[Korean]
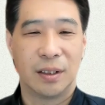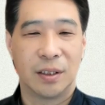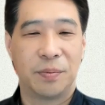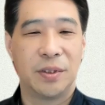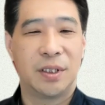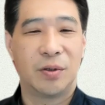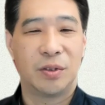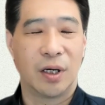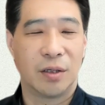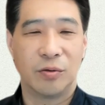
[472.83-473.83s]
첫 번째로
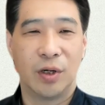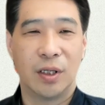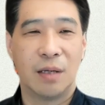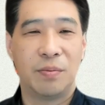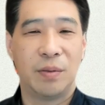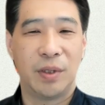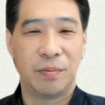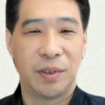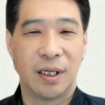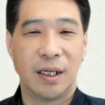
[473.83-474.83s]
저희가 누려야 될
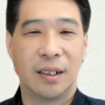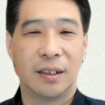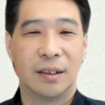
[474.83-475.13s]
비밀입니다.